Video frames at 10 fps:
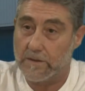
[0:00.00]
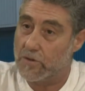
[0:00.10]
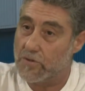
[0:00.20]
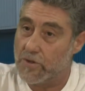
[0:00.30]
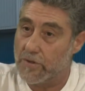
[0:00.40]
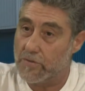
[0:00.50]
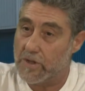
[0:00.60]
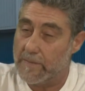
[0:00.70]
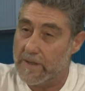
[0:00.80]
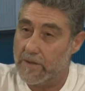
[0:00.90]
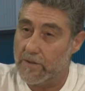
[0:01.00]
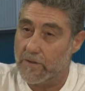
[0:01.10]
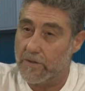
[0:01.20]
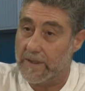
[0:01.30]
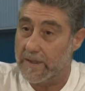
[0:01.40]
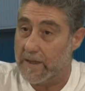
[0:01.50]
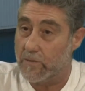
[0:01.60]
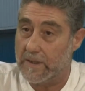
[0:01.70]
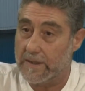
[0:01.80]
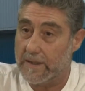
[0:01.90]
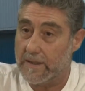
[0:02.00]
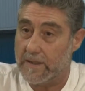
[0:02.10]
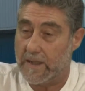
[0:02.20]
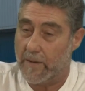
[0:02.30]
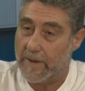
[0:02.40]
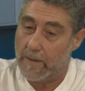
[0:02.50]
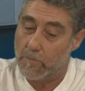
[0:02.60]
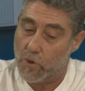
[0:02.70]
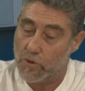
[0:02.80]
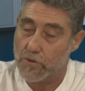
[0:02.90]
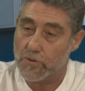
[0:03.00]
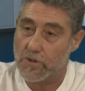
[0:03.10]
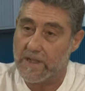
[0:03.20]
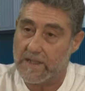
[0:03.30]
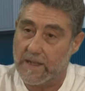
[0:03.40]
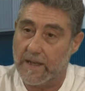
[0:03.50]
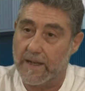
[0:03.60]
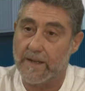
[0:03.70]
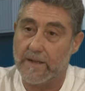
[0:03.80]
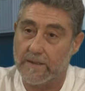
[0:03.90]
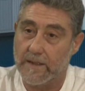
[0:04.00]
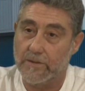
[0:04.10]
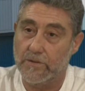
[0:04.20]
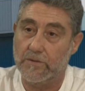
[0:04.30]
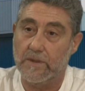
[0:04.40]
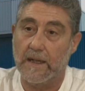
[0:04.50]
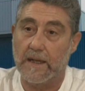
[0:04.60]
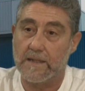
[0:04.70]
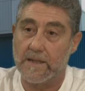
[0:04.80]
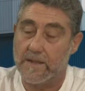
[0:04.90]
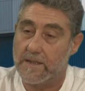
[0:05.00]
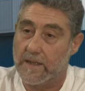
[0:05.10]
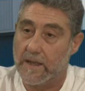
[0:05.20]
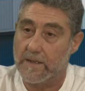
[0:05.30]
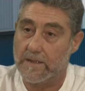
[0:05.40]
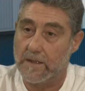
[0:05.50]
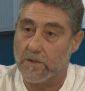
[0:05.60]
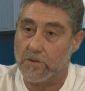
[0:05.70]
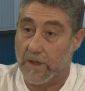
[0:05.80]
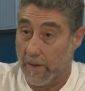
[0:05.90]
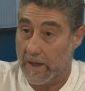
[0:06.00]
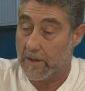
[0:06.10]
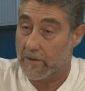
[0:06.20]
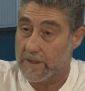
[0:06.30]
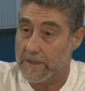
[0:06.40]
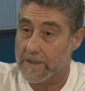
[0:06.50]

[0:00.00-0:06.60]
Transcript: dos euros y medio ida y vuelta y habrá bonos que se irán adaptando a las necesidades de los trabajadores.